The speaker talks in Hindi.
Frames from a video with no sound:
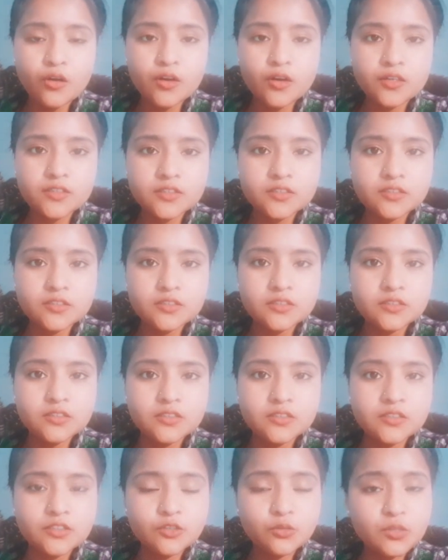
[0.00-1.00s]
और
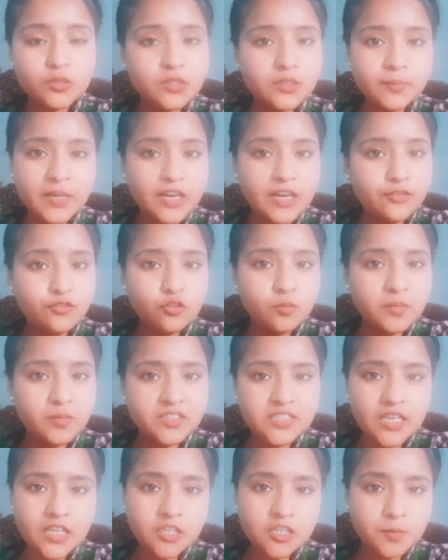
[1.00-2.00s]
क्योंकि मेरे फ़ोन
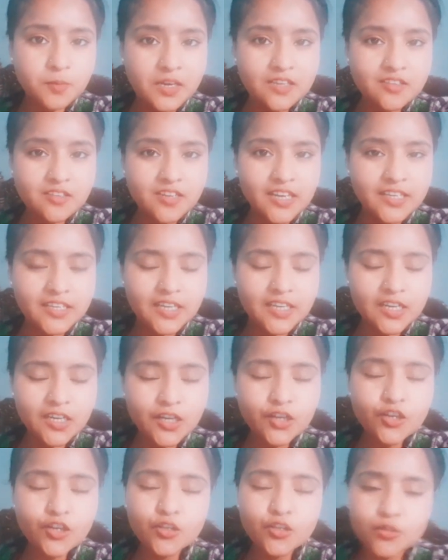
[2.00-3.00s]
में ज़्यादा स्पेस नहीं है
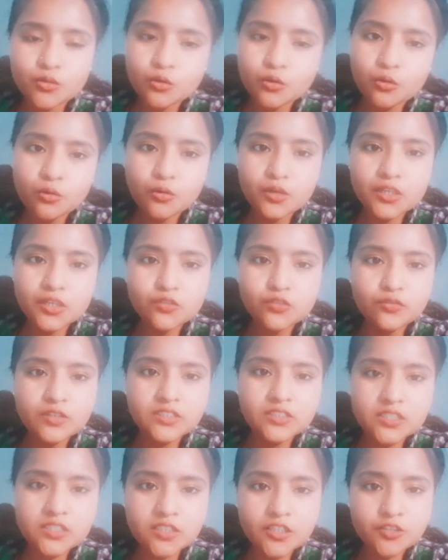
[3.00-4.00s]
तो इस
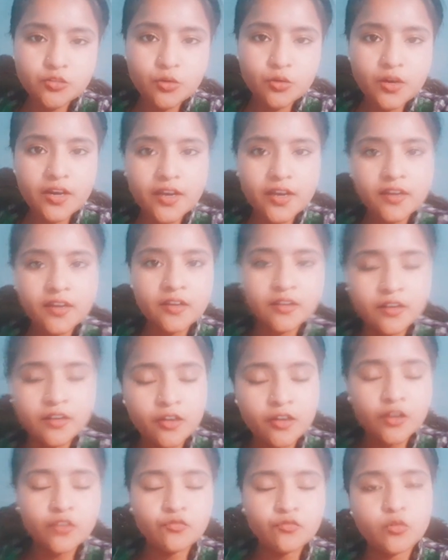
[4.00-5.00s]
वजह से जो है
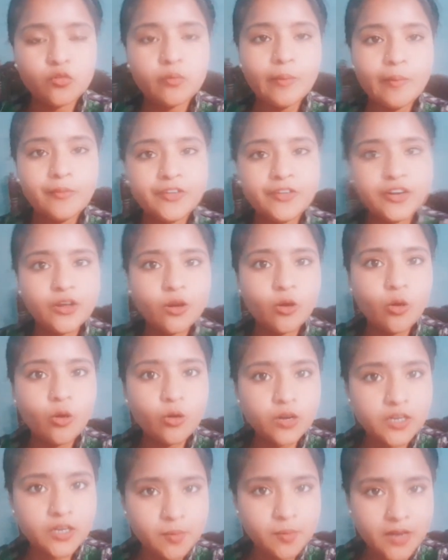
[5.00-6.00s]
वो मैं वीडियो
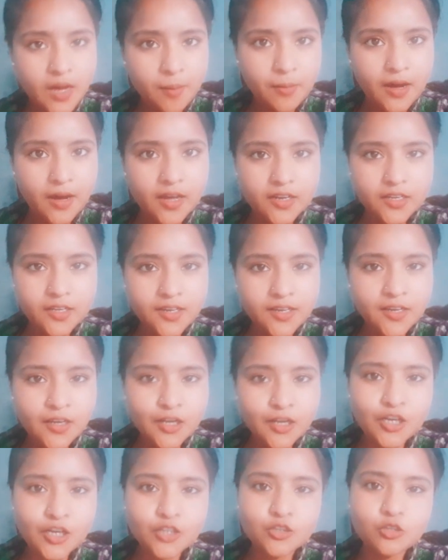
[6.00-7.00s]
लॉन्ग नहीं बना पा रही
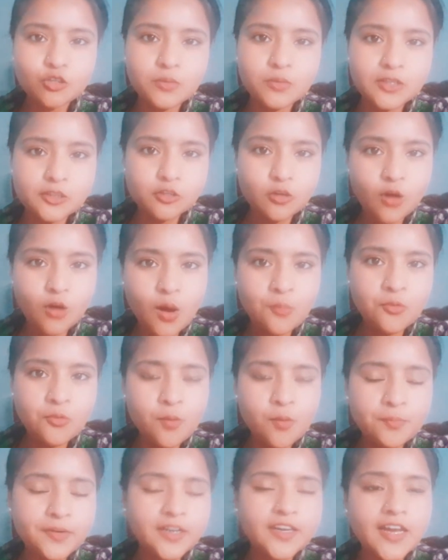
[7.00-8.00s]
तो मिलती हूँ
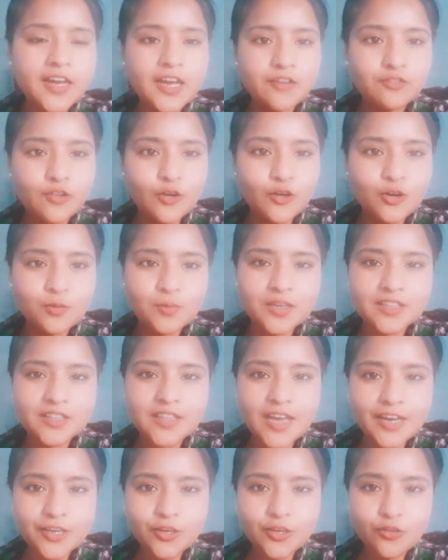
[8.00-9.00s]
आपको अपने नए ब्लॉग में
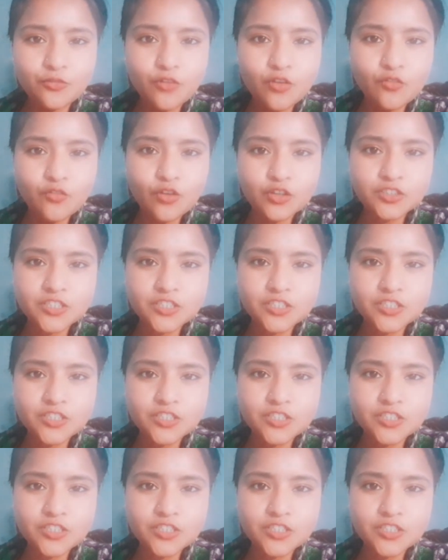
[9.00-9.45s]
थैंक यू फॉर